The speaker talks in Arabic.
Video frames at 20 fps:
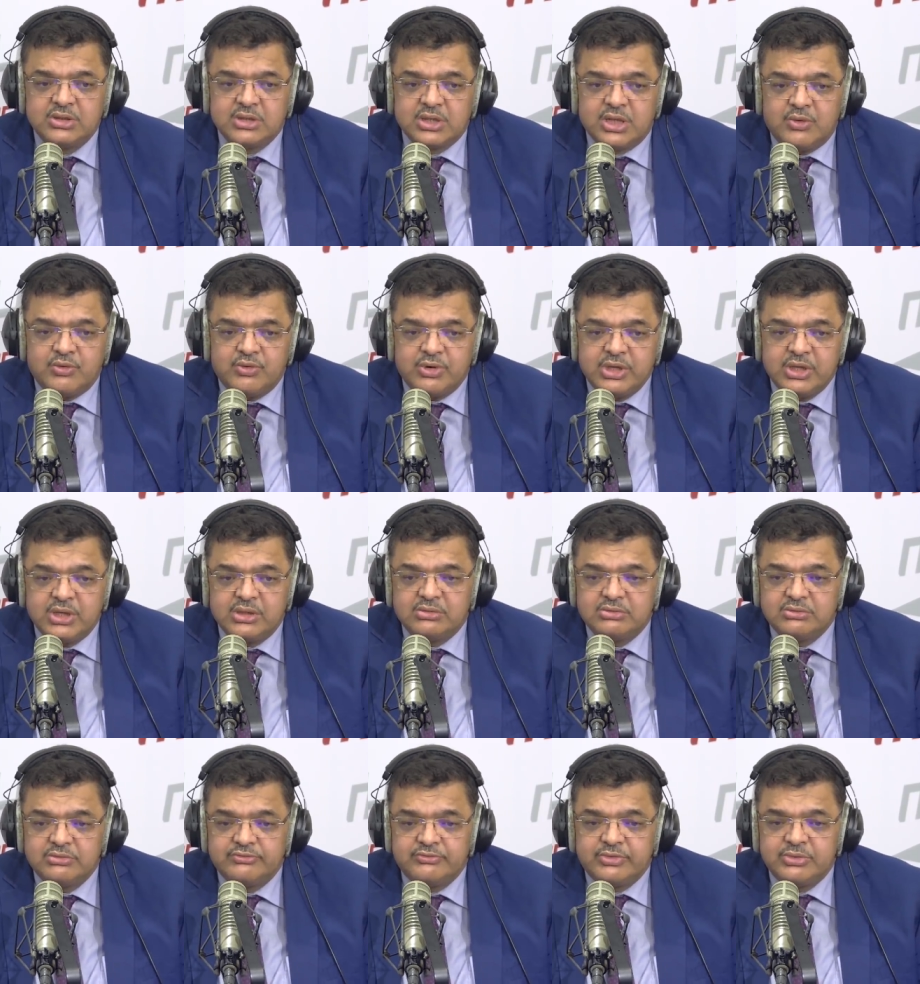قويه
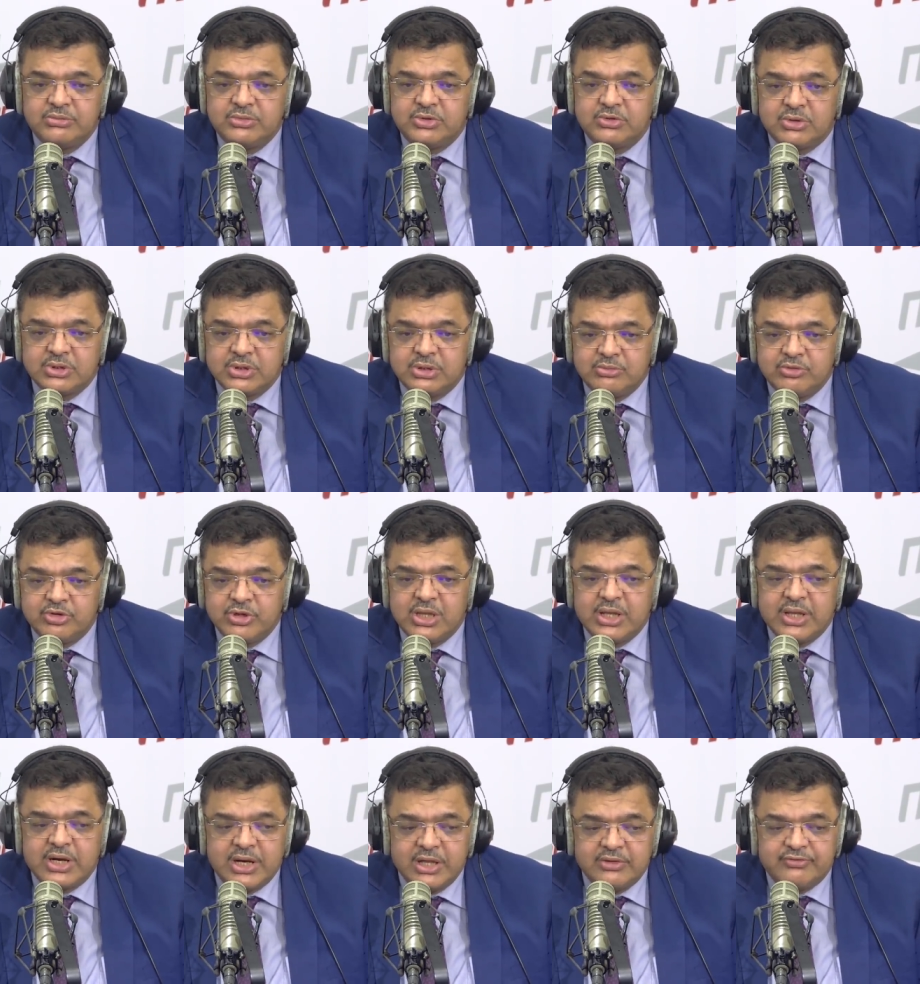فهمتني وقت
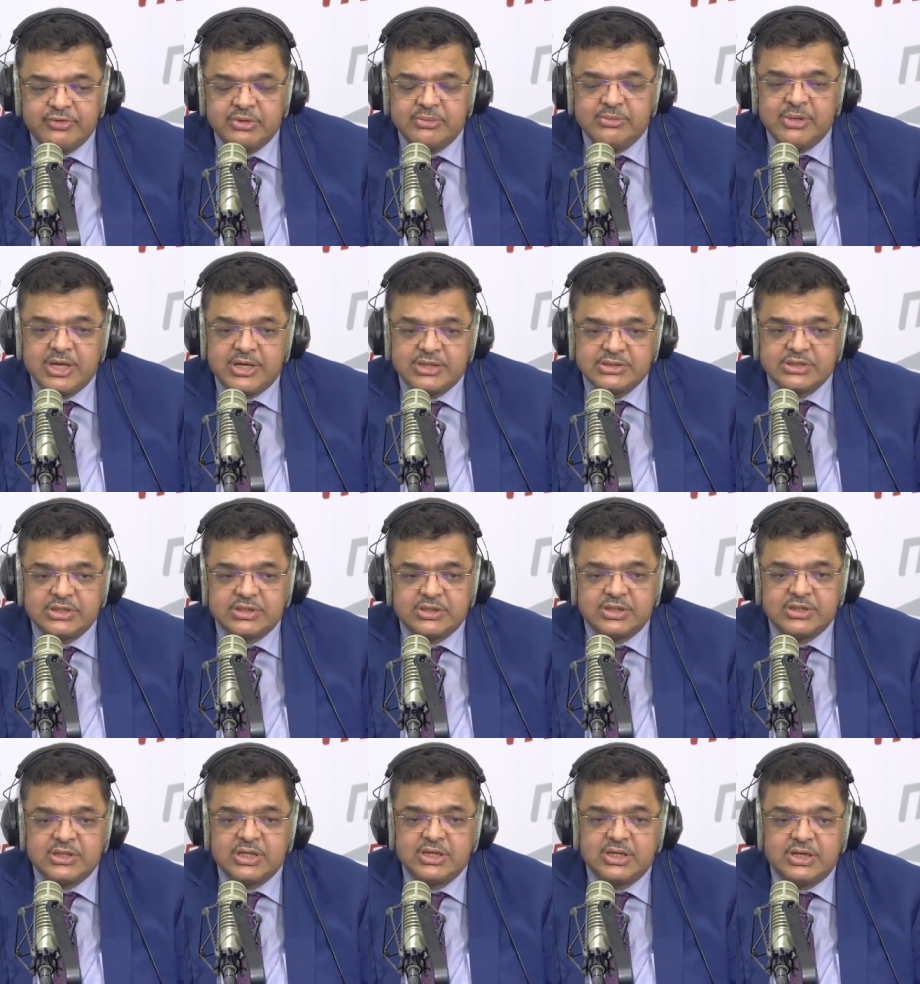مظاهرات في مارس كنت
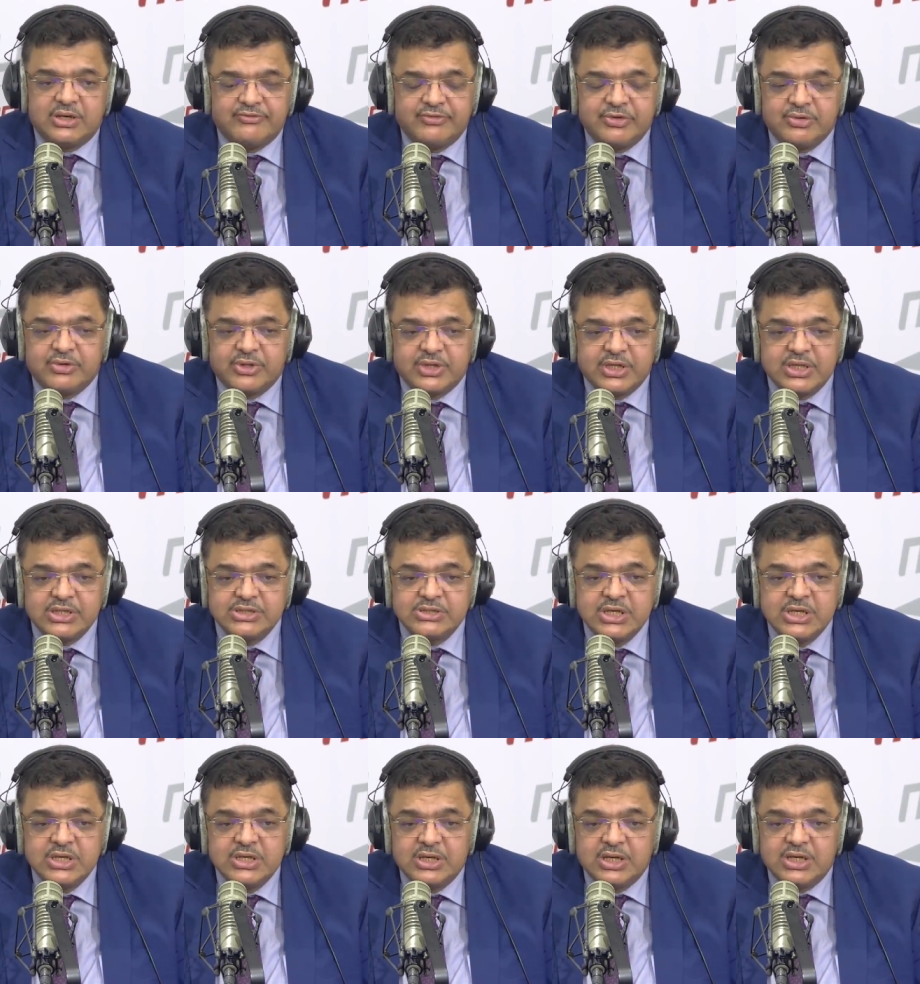اتذكر 2012
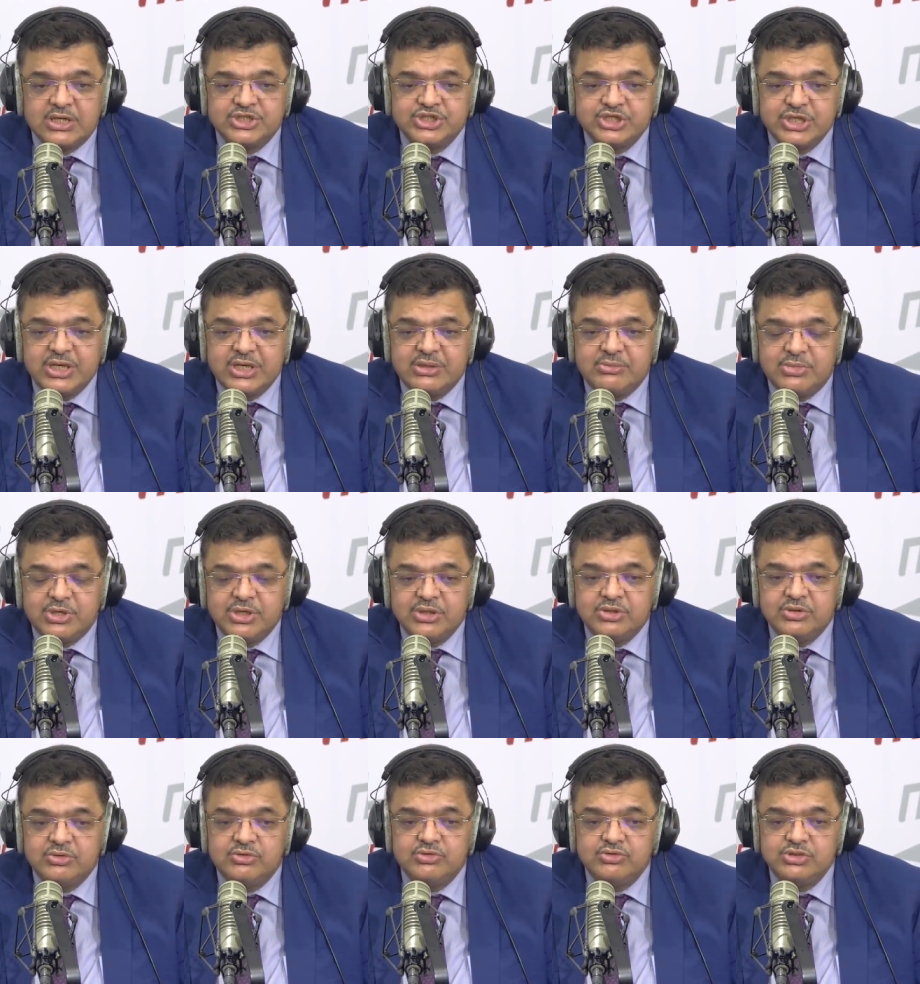الجانب
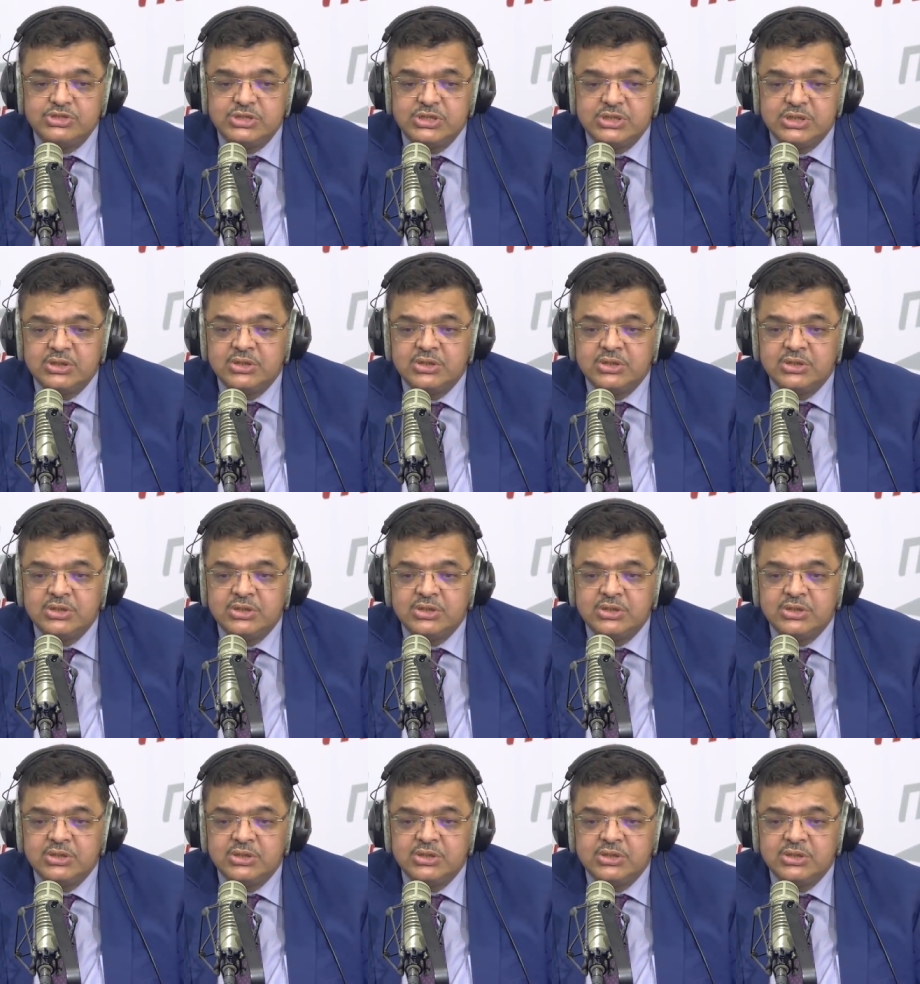الايديولوجي